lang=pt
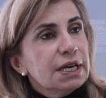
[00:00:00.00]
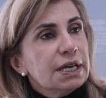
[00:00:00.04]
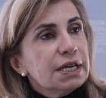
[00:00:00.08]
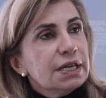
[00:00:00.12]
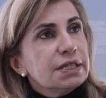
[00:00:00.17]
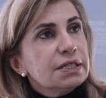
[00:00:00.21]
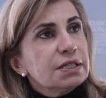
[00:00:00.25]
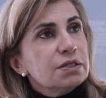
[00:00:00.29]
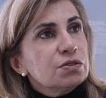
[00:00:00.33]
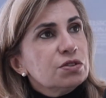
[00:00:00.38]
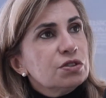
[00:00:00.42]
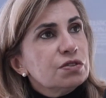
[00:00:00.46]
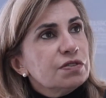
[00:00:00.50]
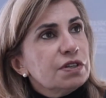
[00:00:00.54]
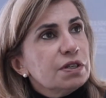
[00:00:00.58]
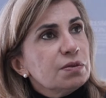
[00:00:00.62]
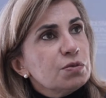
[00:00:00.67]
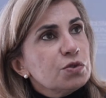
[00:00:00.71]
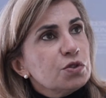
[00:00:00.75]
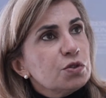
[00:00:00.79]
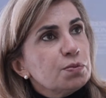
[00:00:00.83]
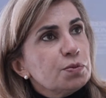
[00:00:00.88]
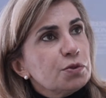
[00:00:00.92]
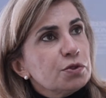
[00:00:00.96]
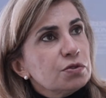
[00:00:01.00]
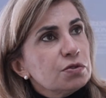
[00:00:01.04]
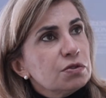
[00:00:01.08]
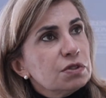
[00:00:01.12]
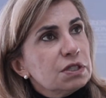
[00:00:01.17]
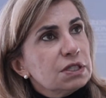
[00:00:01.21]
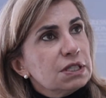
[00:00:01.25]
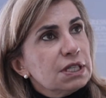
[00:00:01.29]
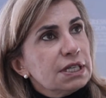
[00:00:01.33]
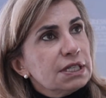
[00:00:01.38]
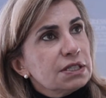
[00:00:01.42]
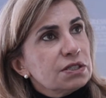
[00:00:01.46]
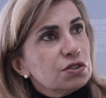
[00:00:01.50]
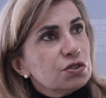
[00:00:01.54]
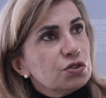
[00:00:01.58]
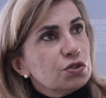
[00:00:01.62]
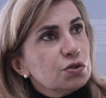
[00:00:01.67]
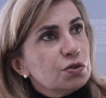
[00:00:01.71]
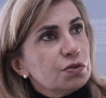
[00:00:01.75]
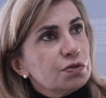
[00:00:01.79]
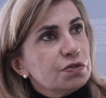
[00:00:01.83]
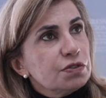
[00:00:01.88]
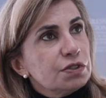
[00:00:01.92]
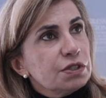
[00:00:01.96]
Então tivemos a oportunidade
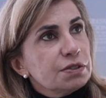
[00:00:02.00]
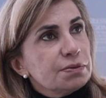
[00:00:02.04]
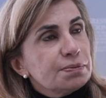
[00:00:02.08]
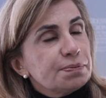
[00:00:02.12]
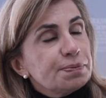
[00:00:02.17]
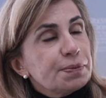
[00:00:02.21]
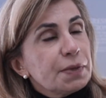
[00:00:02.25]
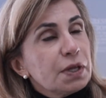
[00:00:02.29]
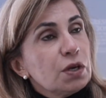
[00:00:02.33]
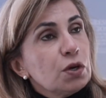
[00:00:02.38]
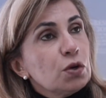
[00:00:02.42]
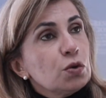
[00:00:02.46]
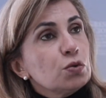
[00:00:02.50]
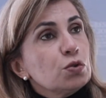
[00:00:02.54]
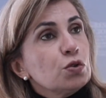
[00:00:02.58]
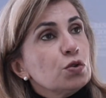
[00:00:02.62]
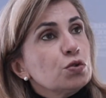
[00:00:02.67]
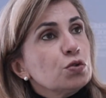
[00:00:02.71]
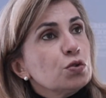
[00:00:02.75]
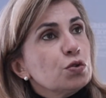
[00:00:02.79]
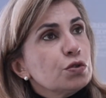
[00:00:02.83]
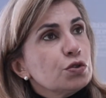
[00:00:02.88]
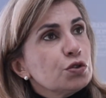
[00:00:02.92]
de ouvir o Dr.